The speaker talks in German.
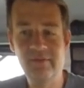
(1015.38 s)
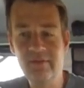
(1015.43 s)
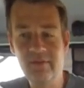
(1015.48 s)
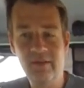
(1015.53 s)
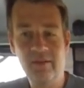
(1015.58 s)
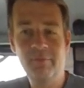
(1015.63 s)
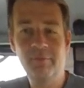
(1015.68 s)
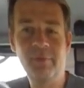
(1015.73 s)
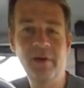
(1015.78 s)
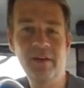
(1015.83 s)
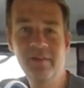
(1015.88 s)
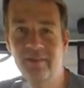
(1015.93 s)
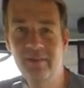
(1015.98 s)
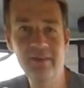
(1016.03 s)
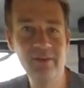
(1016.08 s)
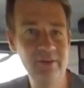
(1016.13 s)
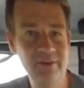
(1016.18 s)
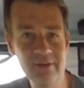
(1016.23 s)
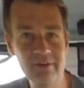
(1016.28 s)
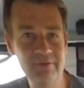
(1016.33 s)
das passt
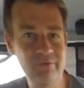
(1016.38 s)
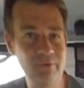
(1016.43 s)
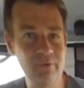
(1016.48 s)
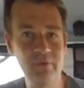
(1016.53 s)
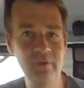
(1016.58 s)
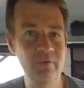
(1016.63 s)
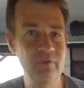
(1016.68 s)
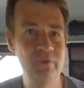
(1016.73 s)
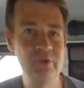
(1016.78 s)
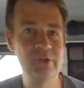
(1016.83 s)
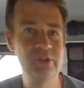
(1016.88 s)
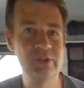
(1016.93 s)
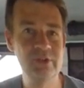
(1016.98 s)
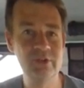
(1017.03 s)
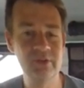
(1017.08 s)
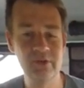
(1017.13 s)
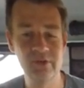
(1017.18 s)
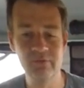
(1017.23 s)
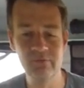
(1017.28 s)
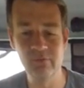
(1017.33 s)
irgendwo zwischen,
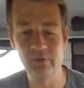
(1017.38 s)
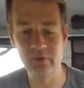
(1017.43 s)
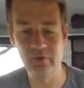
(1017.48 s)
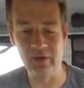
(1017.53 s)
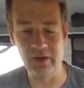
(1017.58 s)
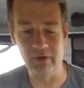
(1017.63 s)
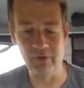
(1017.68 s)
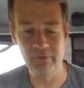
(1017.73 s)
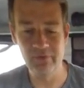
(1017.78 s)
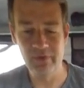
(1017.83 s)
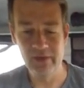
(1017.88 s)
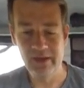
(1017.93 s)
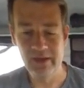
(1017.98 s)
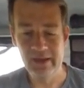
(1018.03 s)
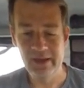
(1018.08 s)
irgendwo drauf.